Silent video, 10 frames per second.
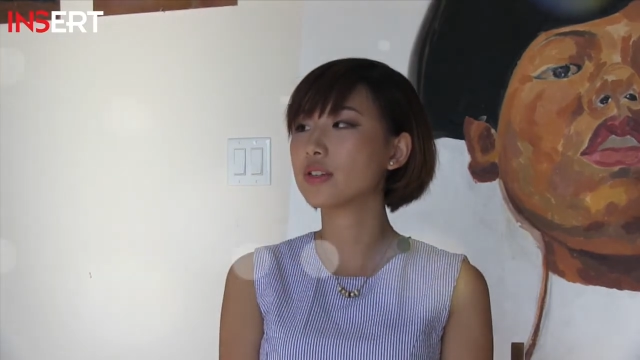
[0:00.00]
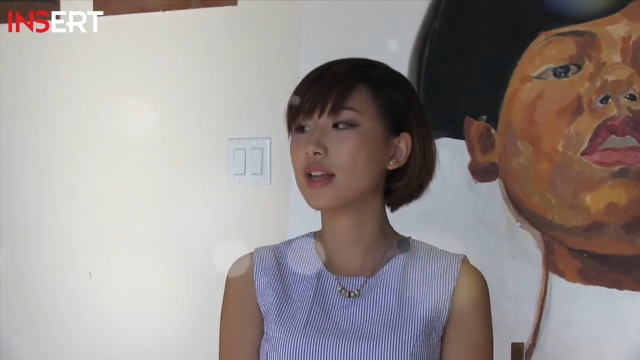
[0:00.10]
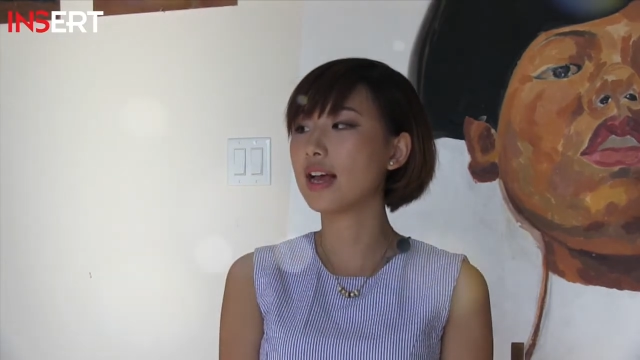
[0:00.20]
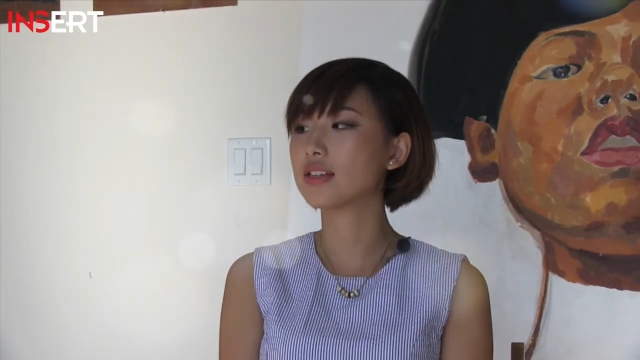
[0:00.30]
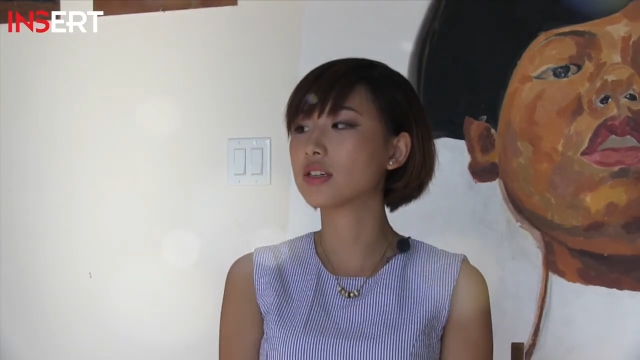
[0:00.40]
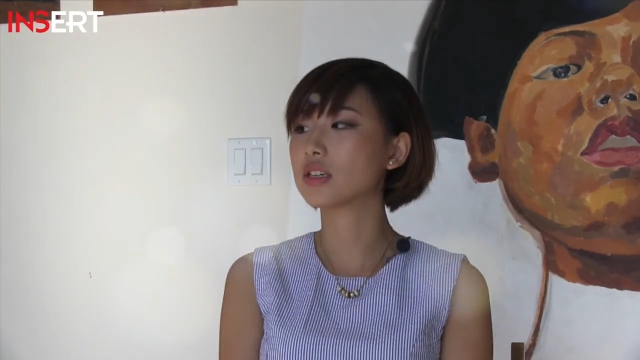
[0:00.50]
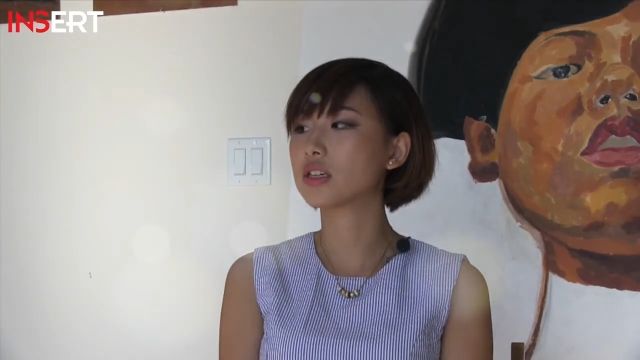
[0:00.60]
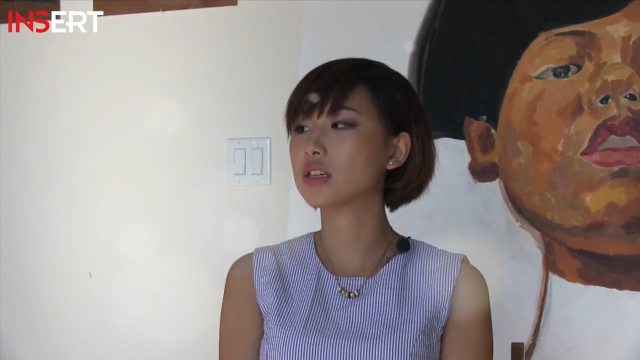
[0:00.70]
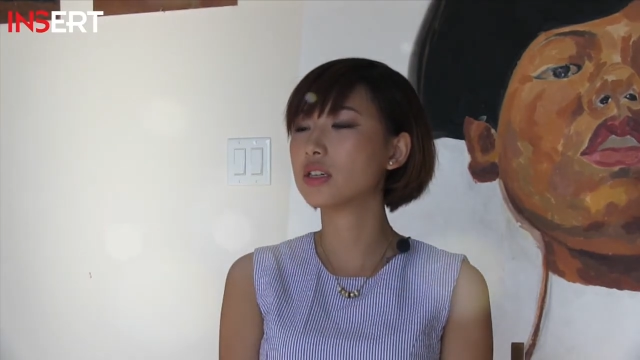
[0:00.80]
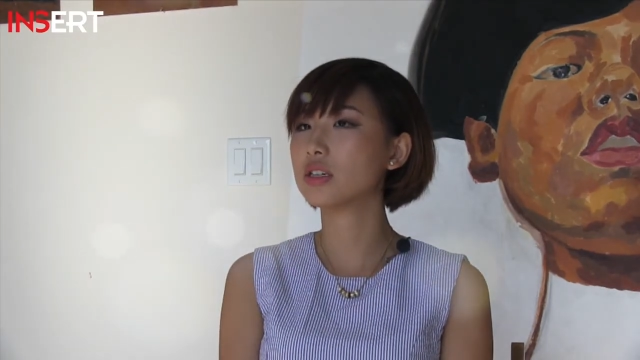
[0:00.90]
他的
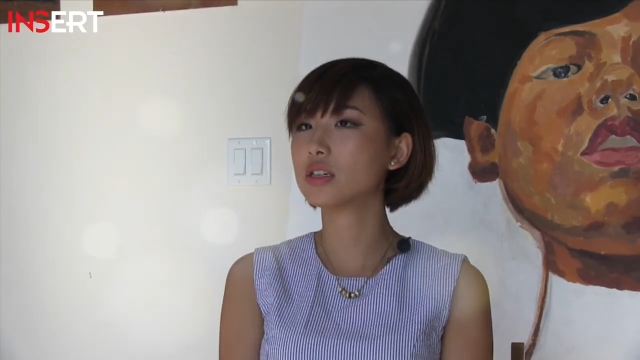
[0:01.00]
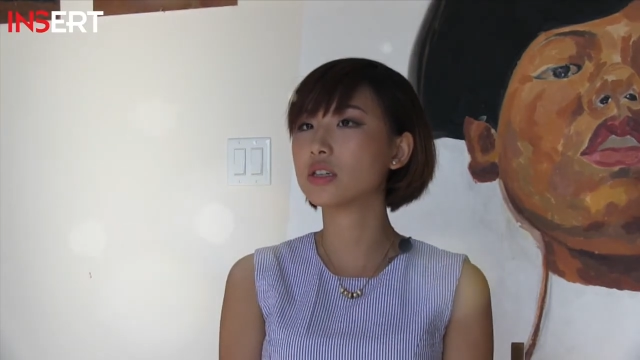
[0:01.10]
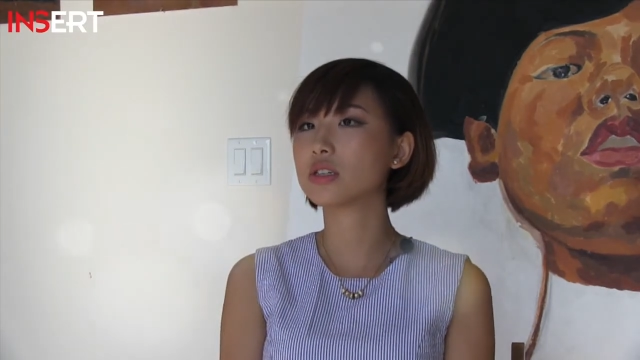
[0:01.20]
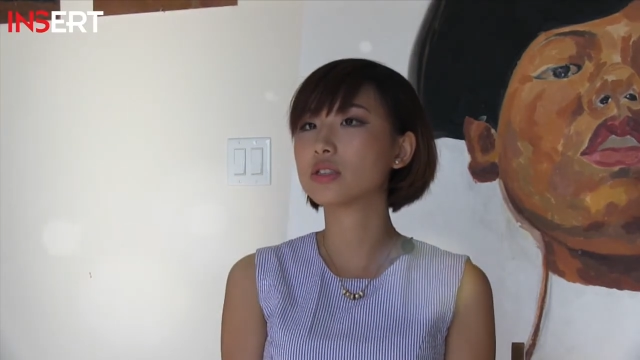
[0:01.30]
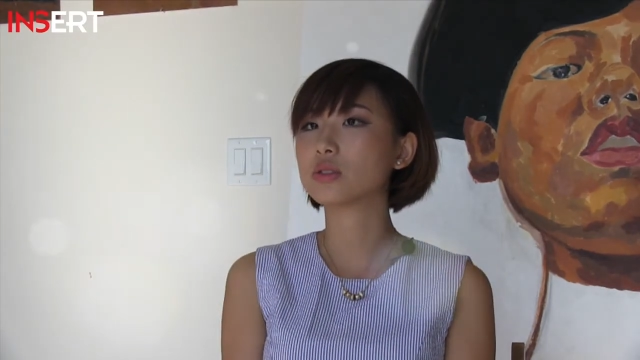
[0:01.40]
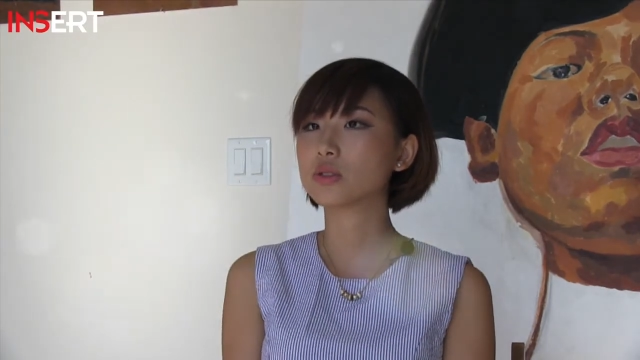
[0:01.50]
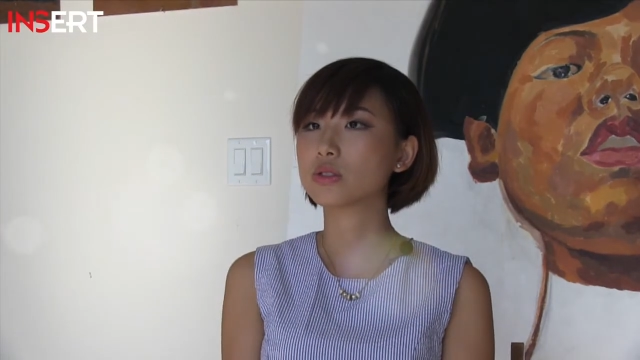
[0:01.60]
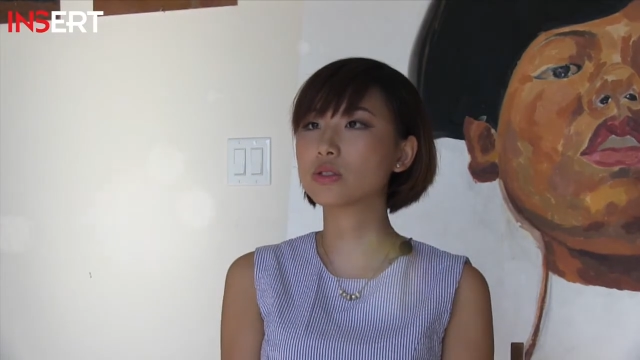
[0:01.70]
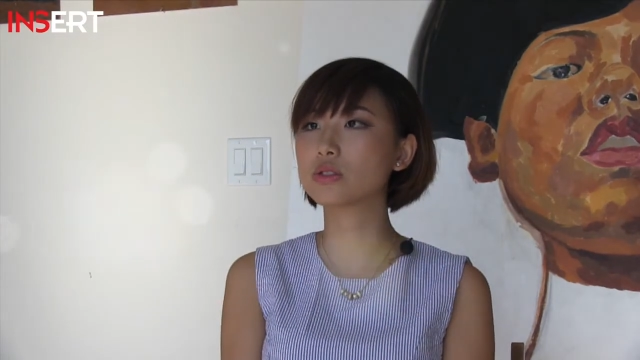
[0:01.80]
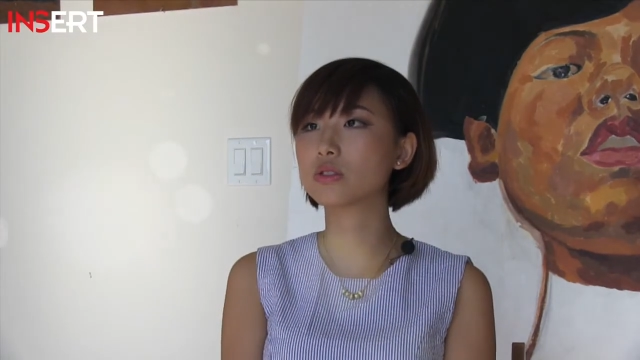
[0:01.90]
哥哥就
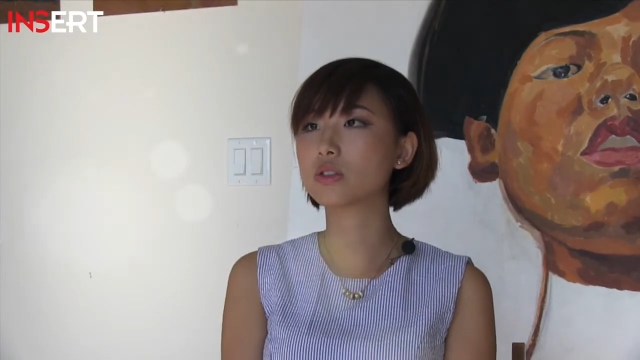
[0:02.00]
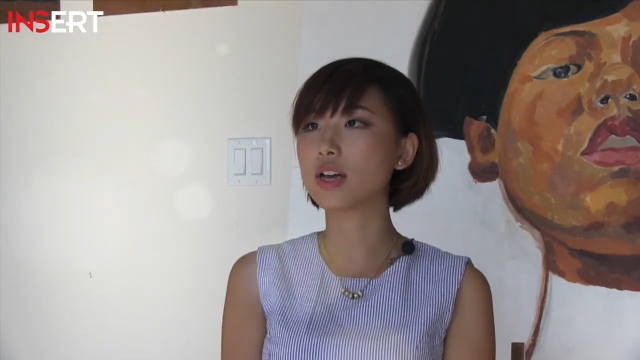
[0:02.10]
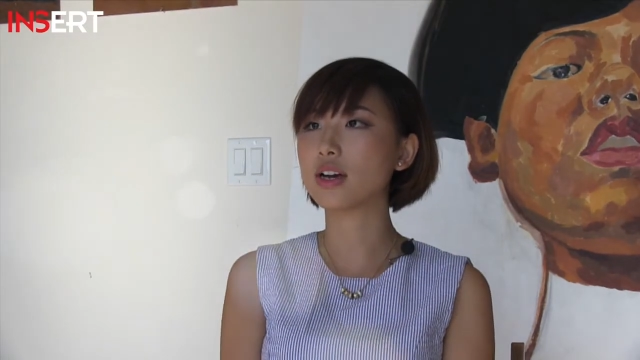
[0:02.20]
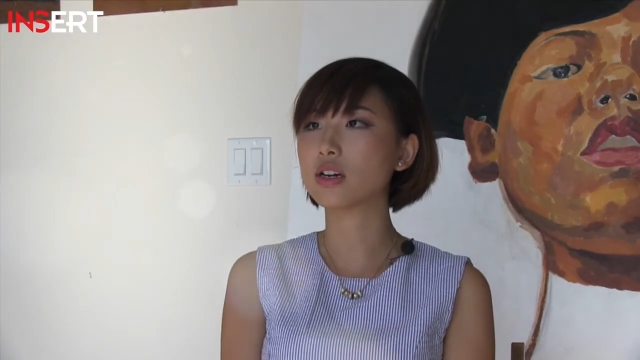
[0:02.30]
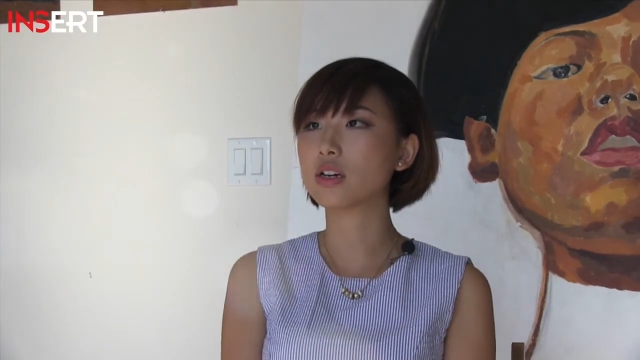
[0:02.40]
是两，